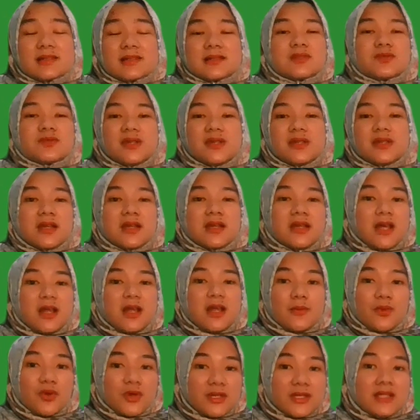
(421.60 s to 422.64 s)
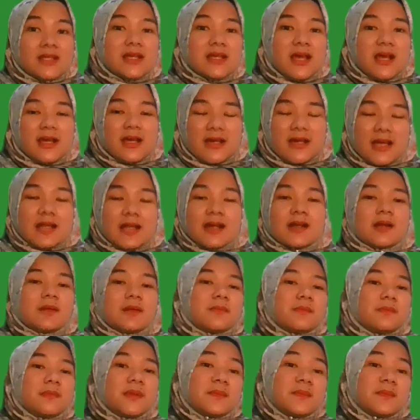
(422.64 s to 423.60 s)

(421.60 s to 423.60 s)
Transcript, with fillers: dan sesuai dengan harmoni agar